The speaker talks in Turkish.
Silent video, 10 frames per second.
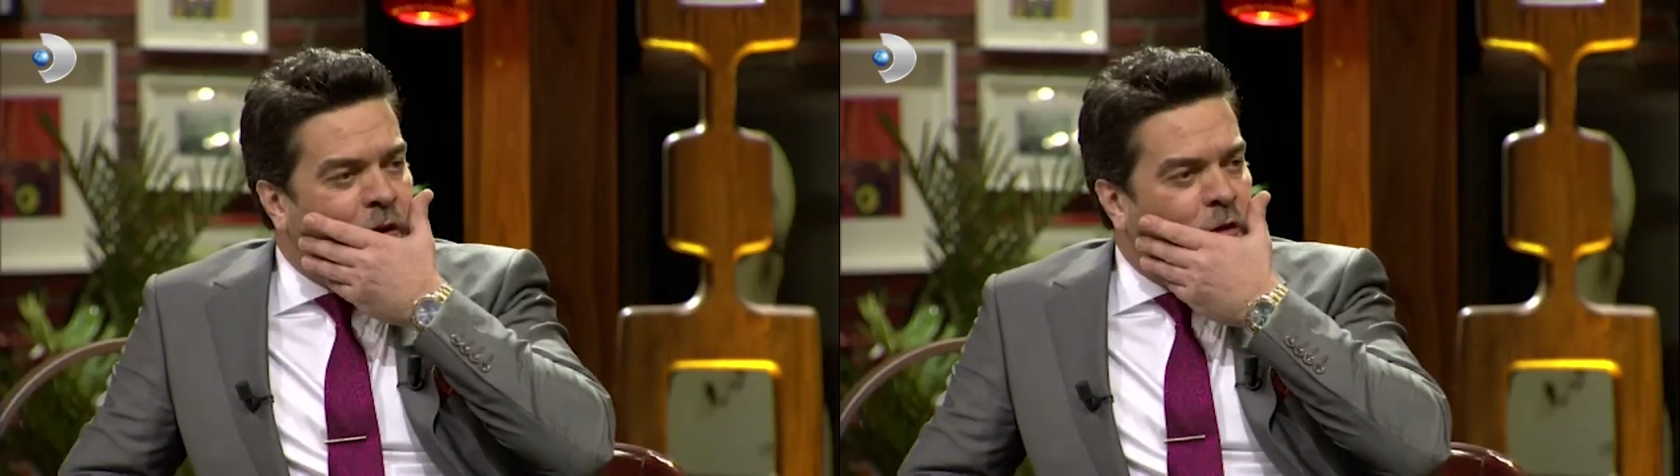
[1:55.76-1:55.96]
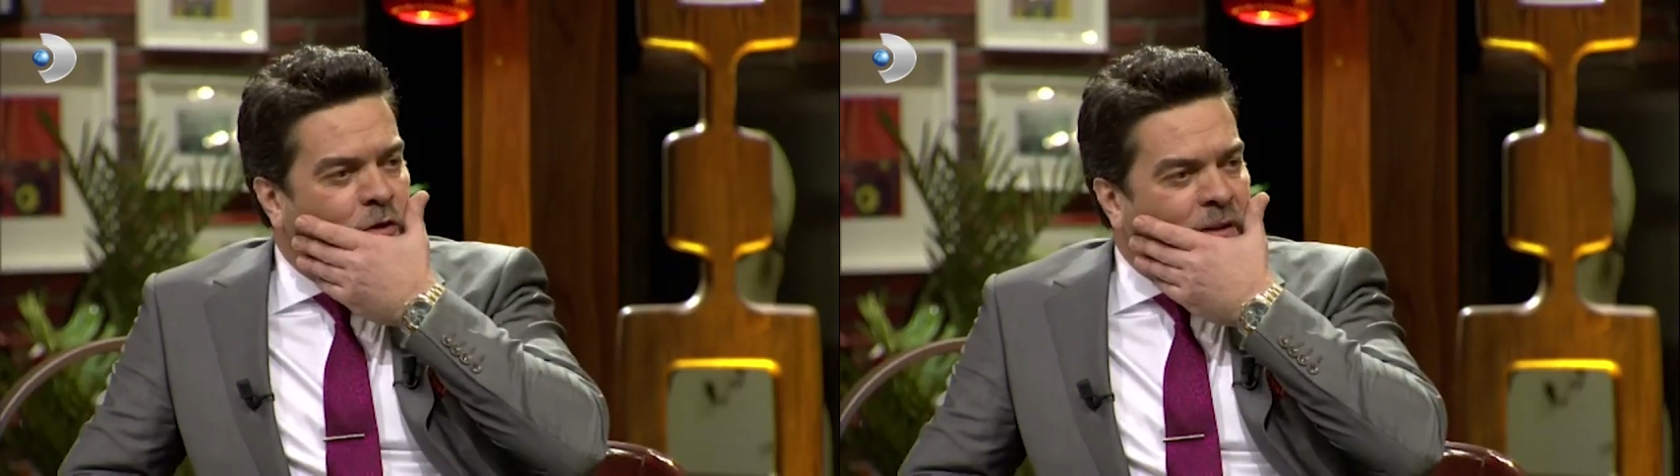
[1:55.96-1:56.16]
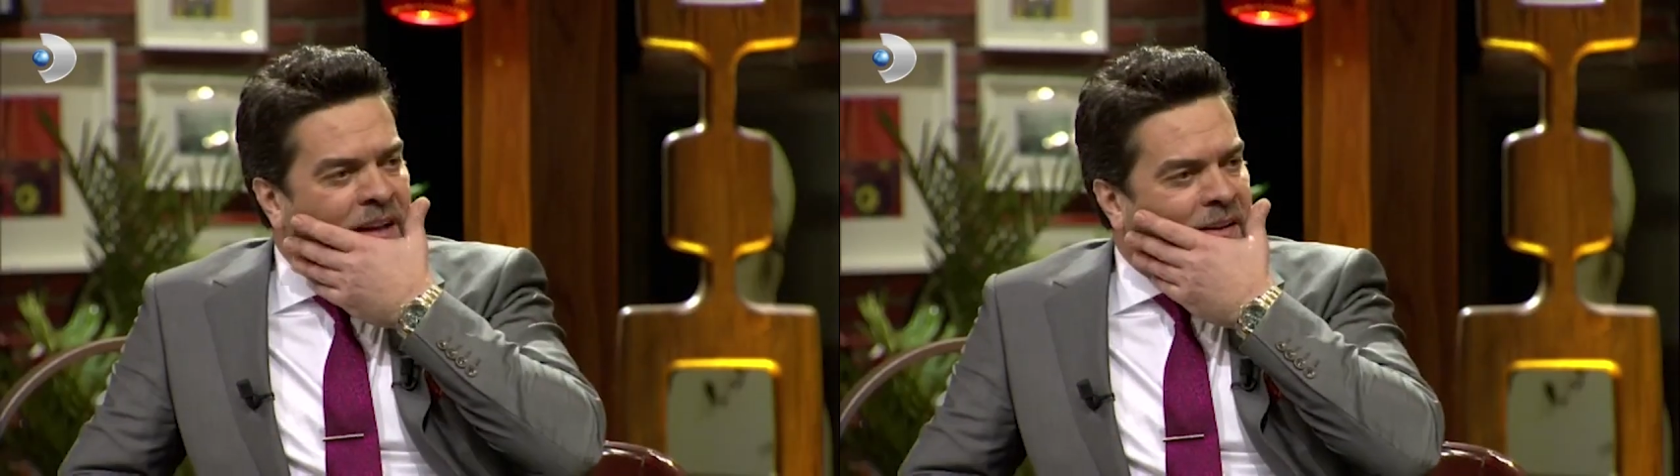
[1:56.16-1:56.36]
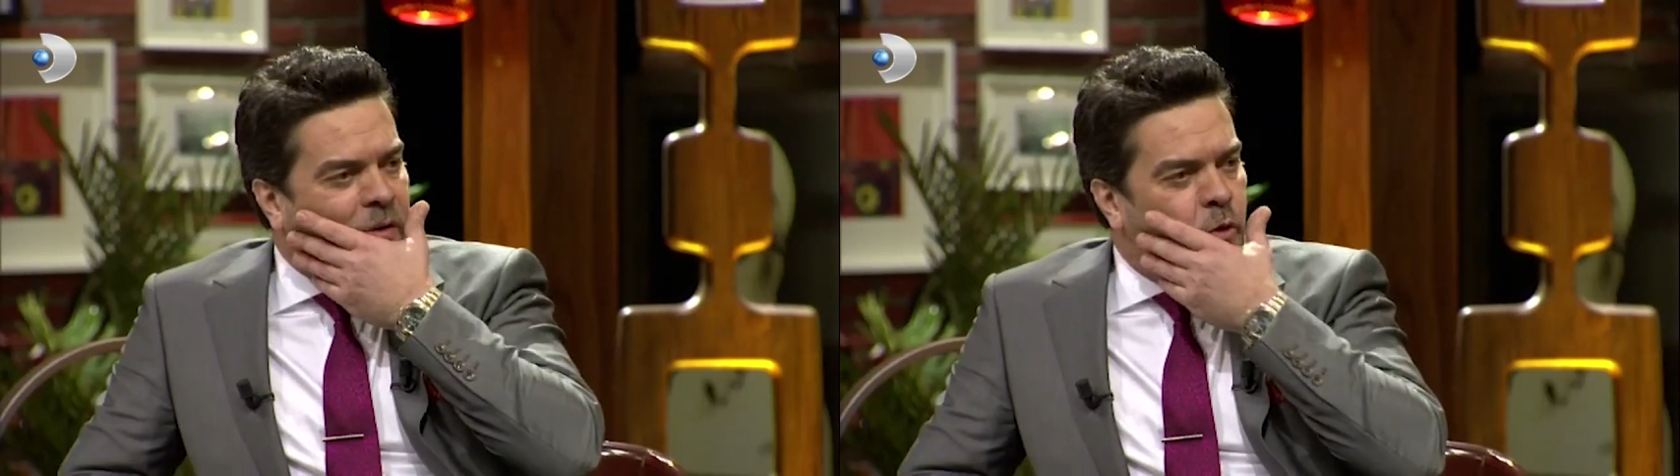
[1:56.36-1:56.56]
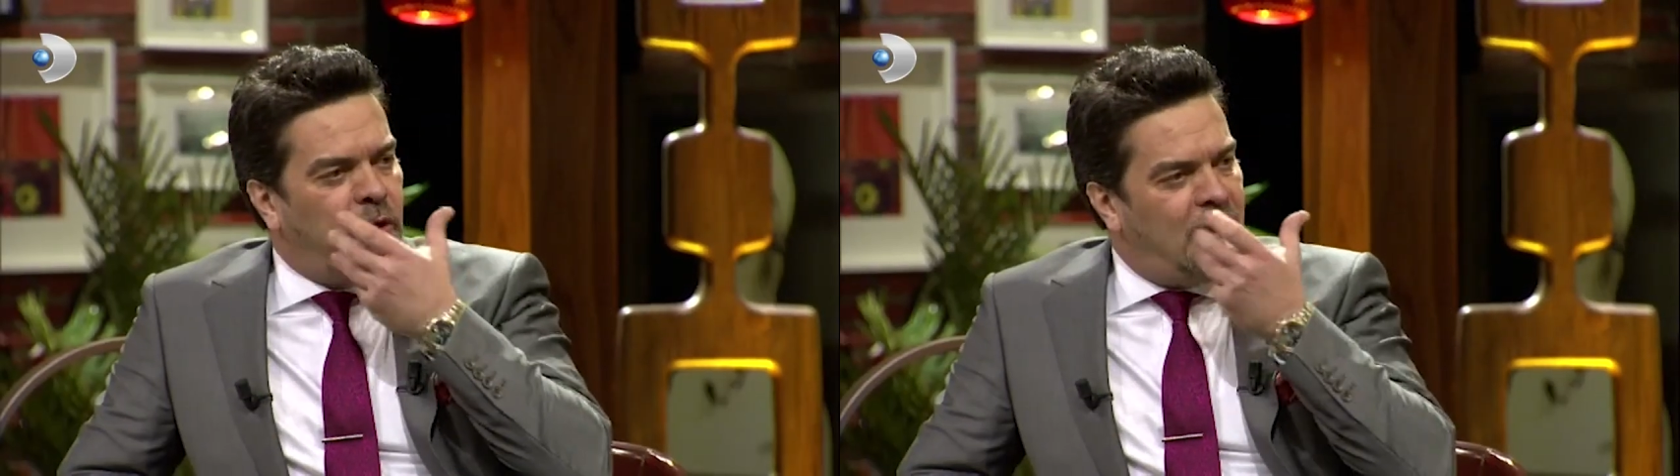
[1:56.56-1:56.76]
gözünden
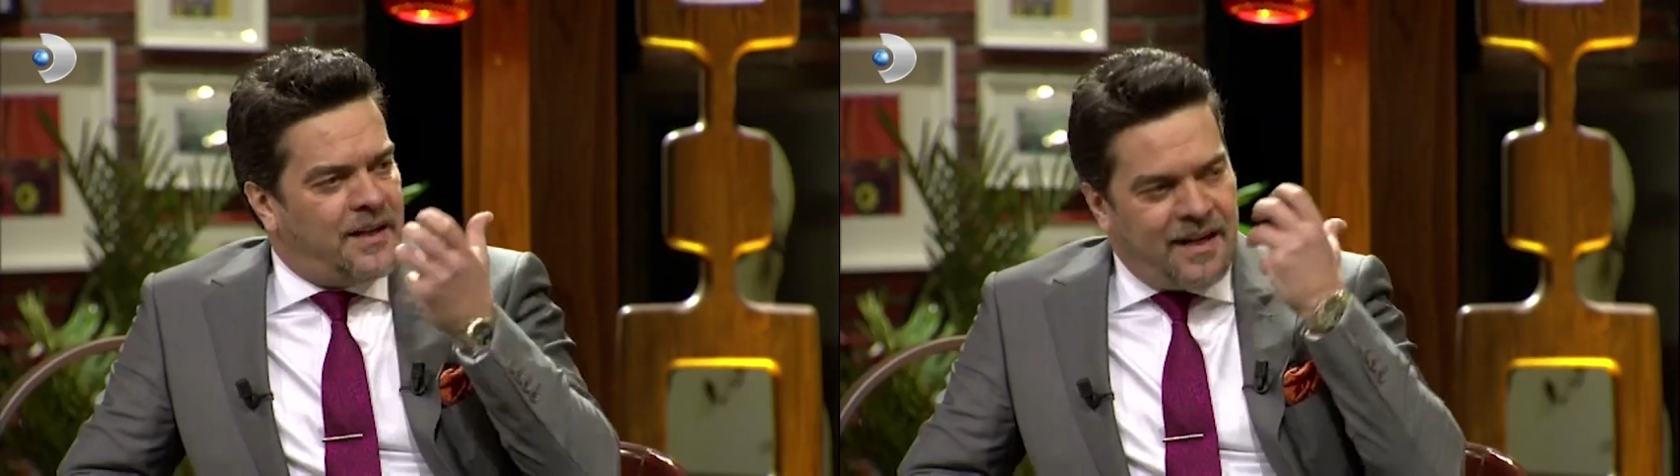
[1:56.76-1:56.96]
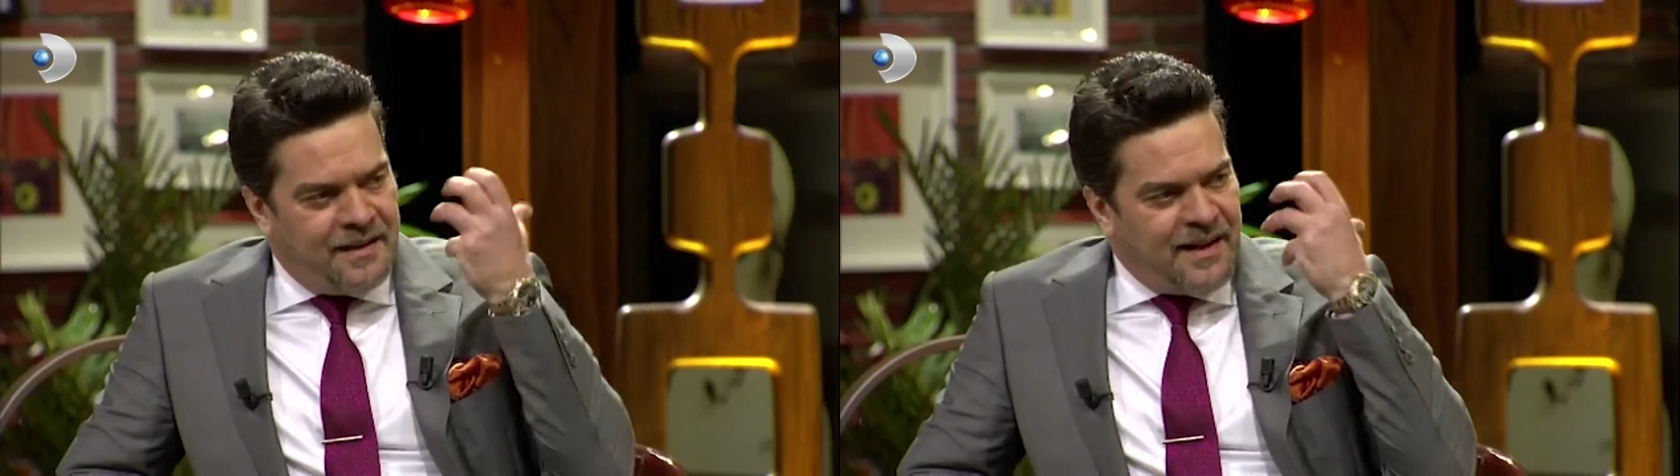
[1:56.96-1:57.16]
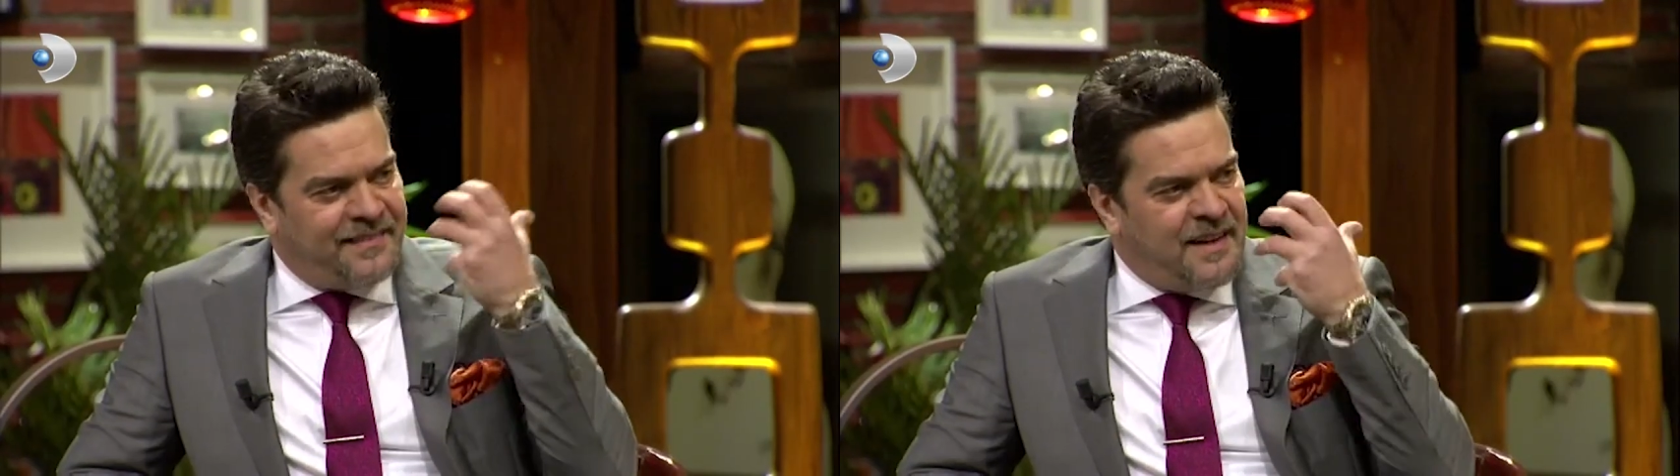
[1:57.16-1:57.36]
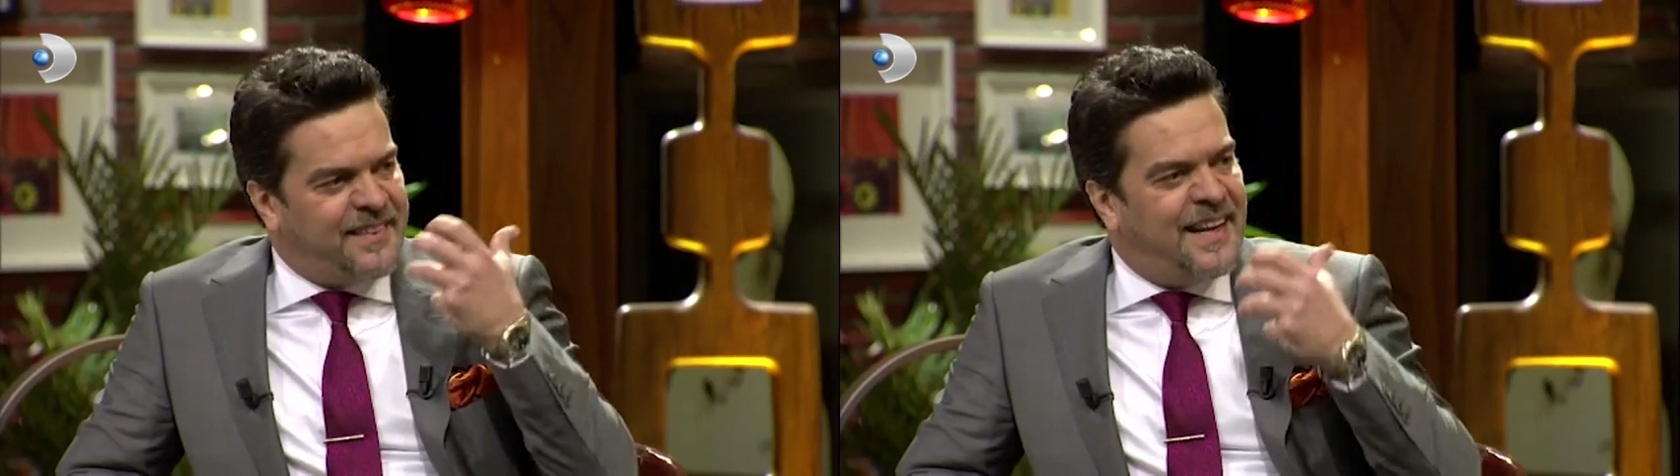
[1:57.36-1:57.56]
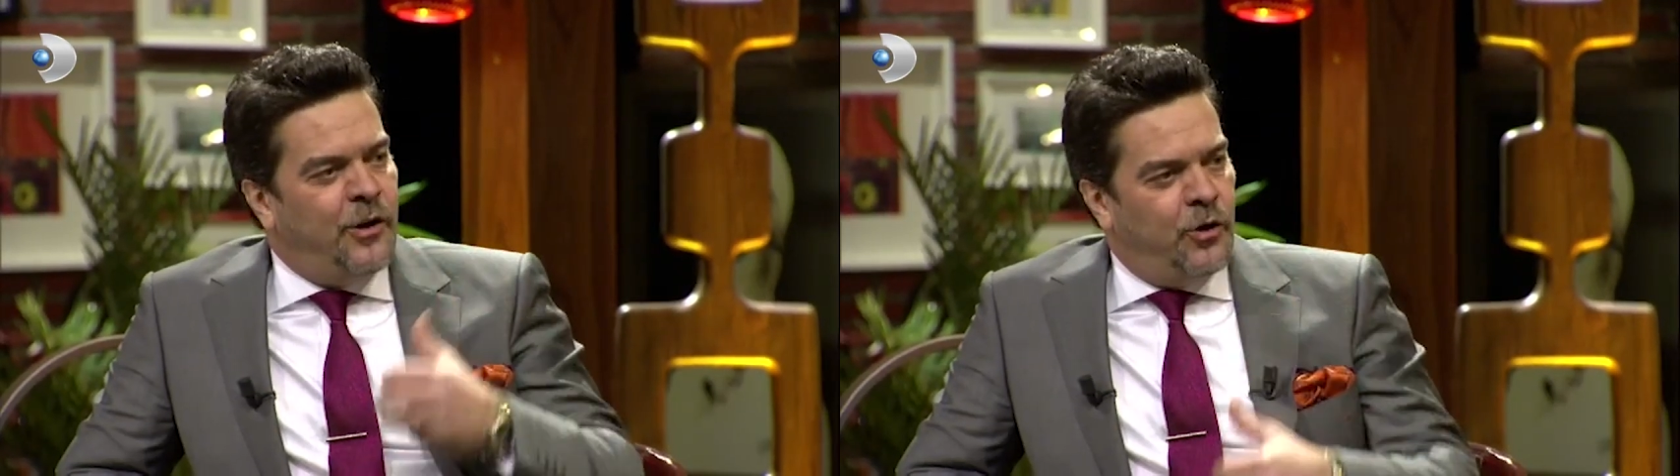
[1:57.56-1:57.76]
kulağına yani
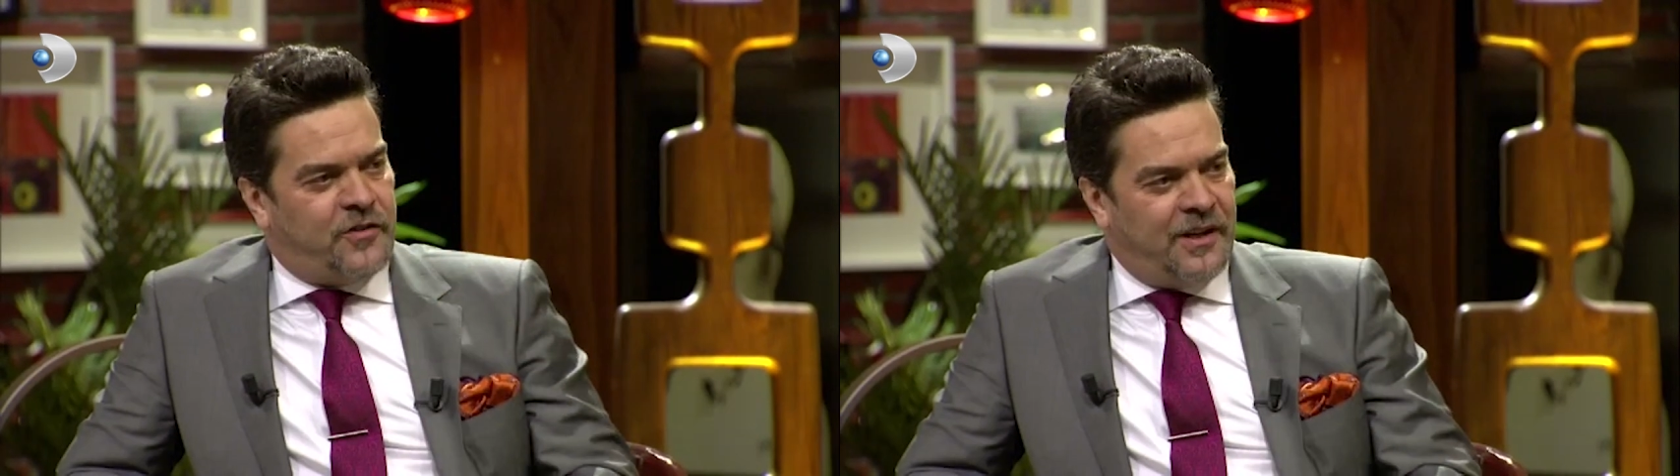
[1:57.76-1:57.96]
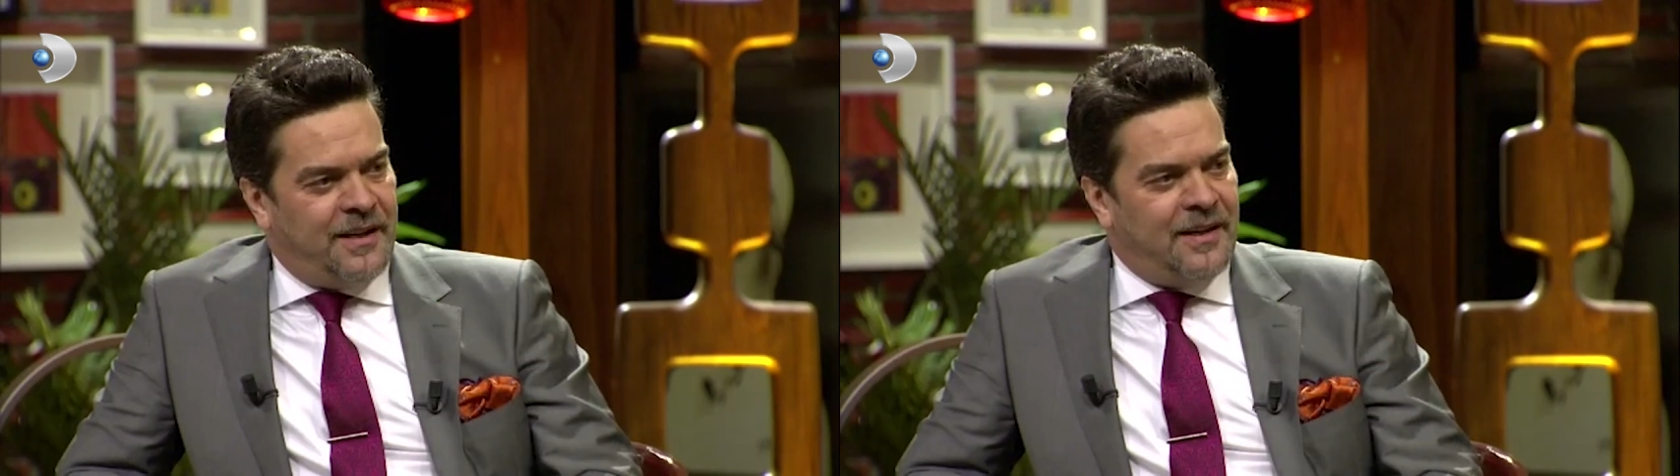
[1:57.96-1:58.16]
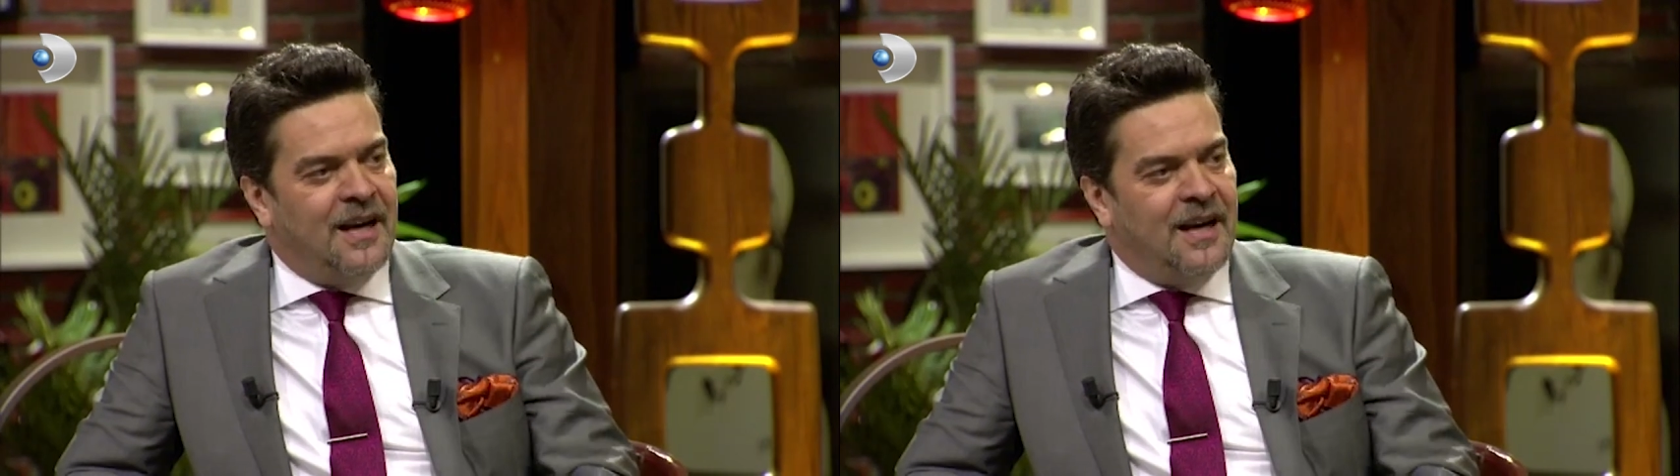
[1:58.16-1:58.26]
nasıl, geliyor sana?